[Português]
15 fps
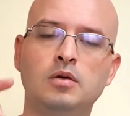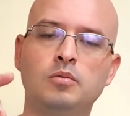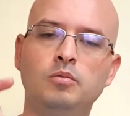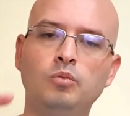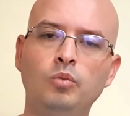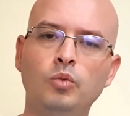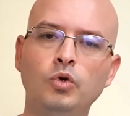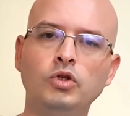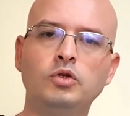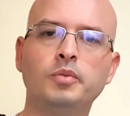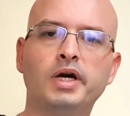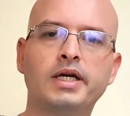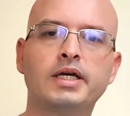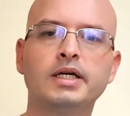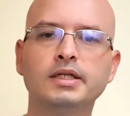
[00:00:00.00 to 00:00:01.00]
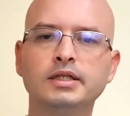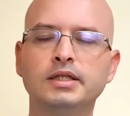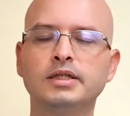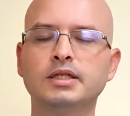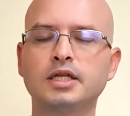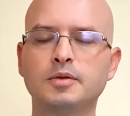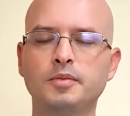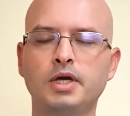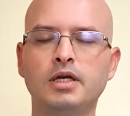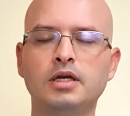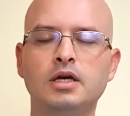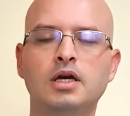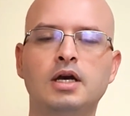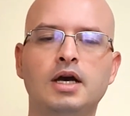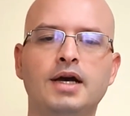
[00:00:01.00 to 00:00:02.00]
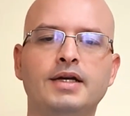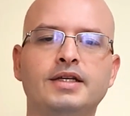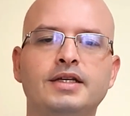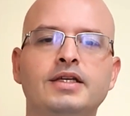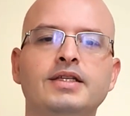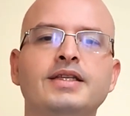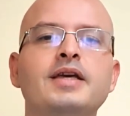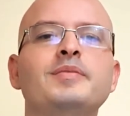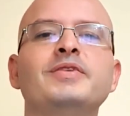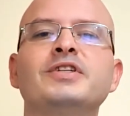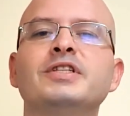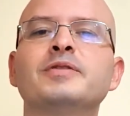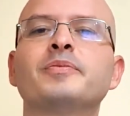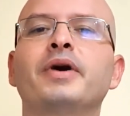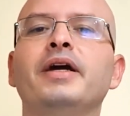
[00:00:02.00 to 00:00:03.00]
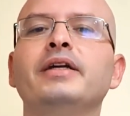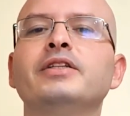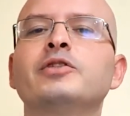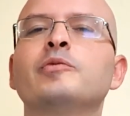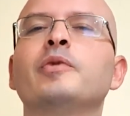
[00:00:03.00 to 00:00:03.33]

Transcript: muito bacana ainda também aqui na MX Parts,